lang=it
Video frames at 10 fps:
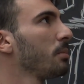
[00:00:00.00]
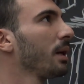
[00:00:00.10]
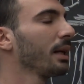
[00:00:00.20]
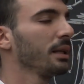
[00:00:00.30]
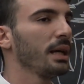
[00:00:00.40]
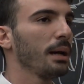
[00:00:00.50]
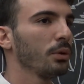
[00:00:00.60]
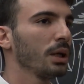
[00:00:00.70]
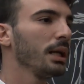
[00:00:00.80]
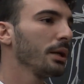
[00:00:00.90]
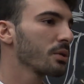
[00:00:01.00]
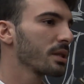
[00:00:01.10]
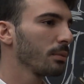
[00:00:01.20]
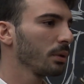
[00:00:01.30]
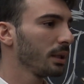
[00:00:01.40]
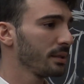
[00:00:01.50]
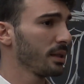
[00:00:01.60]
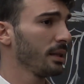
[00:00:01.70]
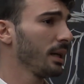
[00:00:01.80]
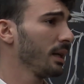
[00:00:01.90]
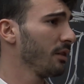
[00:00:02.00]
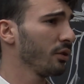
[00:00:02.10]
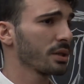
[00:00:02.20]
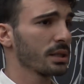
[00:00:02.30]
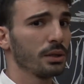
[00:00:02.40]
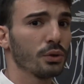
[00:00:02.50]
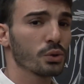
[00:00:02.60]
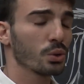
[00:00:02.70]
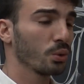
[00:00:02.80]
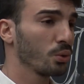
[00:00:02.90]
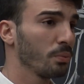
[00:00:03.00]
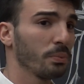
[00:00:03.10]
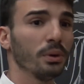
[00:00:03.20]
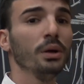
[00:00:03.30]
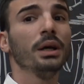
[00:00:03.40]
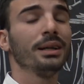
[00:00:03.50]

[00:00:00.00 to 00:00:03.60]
ma crediamo nelle nostre potenzialità, nella forza del nostro gruppo,